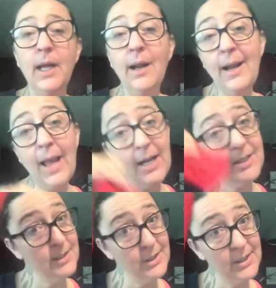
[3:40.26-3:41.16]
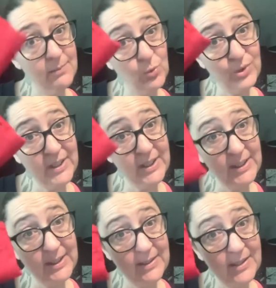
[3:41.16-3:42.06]
Là, j'ai mon
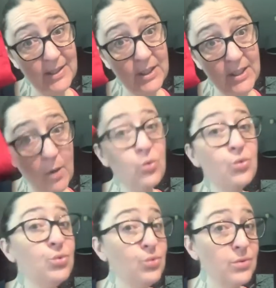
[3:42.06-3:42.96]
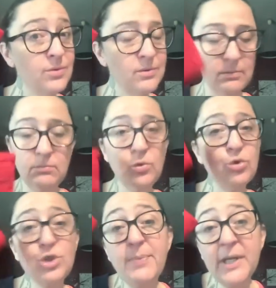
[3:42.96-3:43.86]
kit Xiaogu
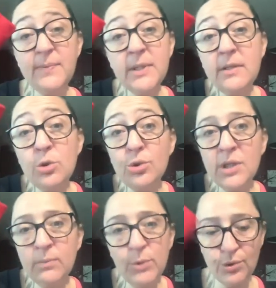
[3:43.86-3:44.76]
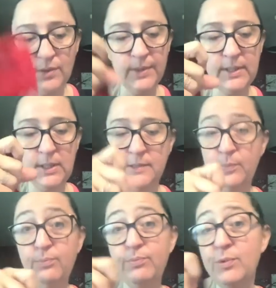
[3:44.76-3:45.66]
que j'appelle spécial chaussette, mais je ne sais pas si est
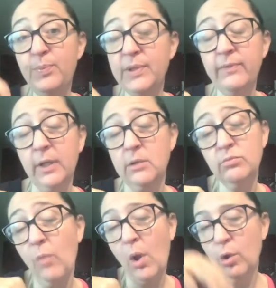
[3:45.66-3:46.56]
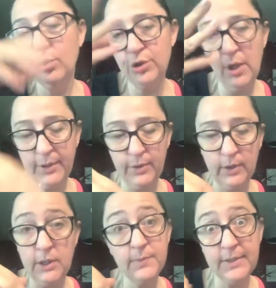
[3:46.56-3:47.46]
enfin, si a
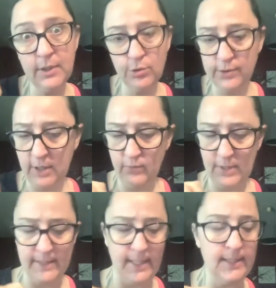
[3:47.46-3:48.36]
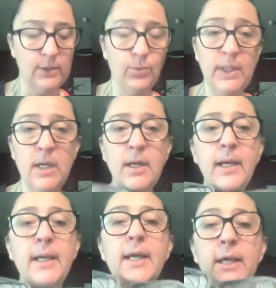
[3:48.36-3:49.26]
priori les spéciales chaussettes vu les tailles des billes.
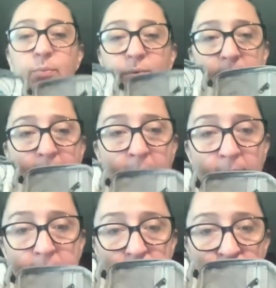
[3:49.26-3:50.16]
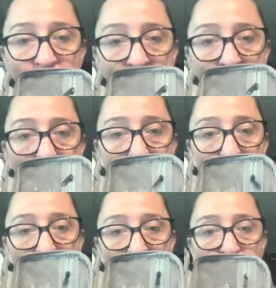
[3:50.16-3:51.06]
Et puis là, j'ai
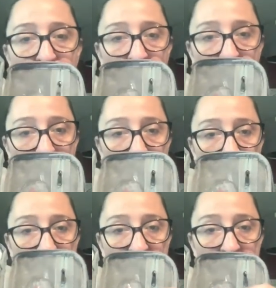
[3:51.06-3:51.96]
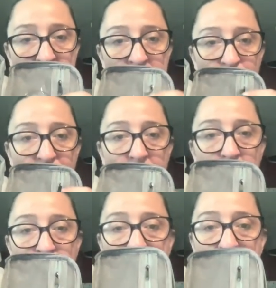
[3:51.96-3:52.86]
une poche, euh, vous voyez, zippée,
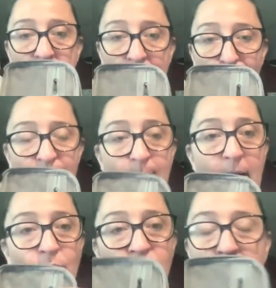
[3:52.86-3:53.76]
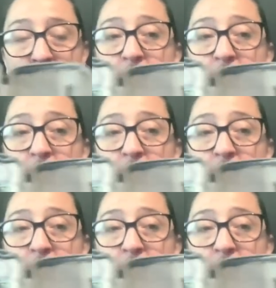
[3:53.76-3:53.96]
mais qui est transparente.